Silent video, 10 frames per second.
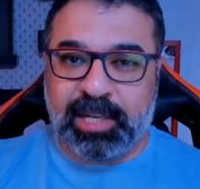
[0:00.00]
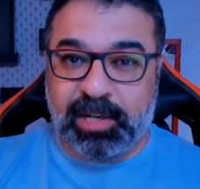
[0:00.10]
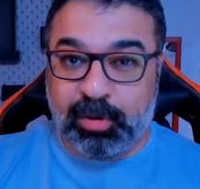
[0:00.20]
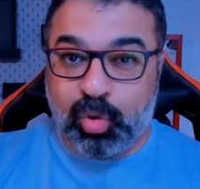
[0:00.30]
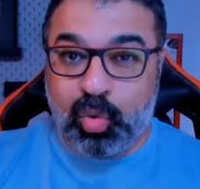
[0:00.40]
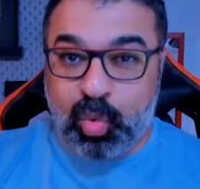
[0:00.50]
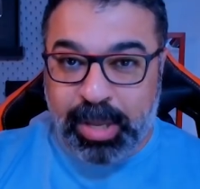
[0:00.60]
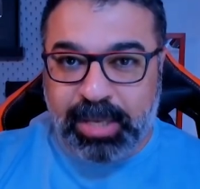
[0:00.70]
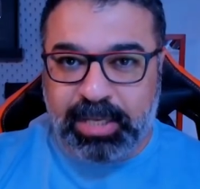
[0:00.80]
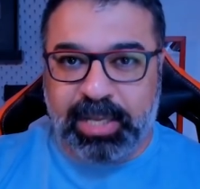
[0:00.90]

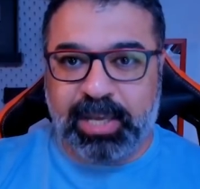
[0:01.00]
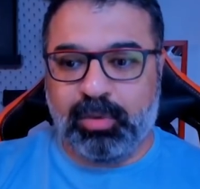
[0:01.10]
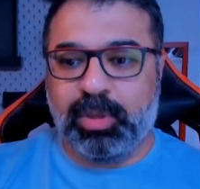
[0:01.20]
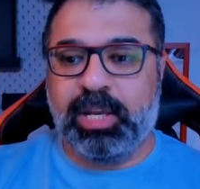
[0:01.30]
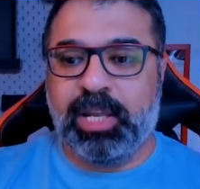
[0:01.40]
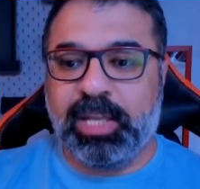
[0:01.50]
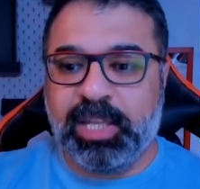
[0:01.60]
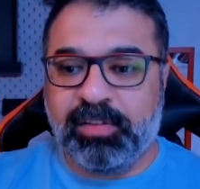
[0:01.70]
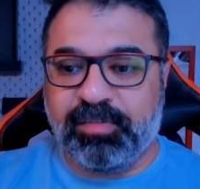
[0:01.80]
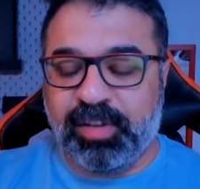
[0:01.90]
الجواني قوي لأن
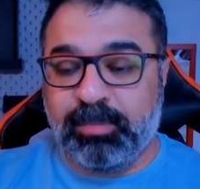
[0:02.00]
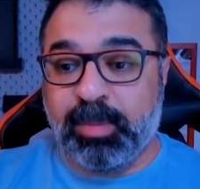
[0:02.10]
الفيلم